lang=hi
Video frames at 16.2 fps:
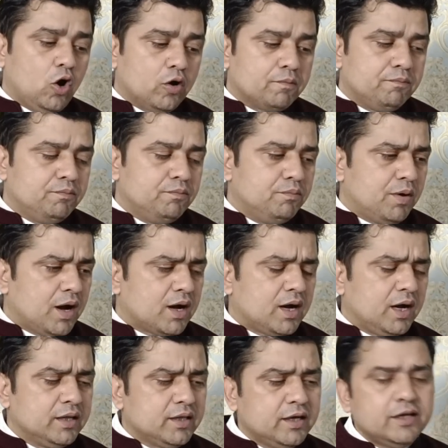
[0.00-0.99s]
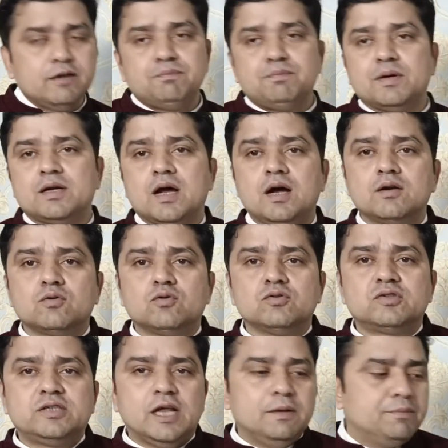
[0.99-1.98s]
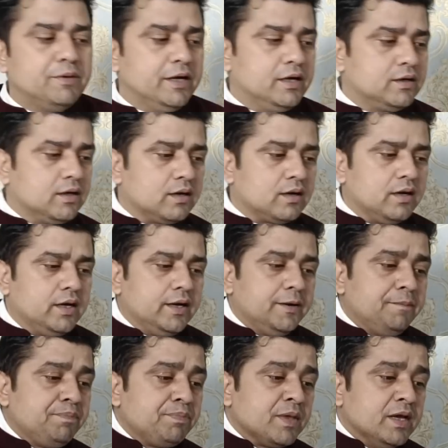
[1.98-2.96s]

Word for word: और बाकायदा ये पठान को सेलिब्रेट कर रहे हैं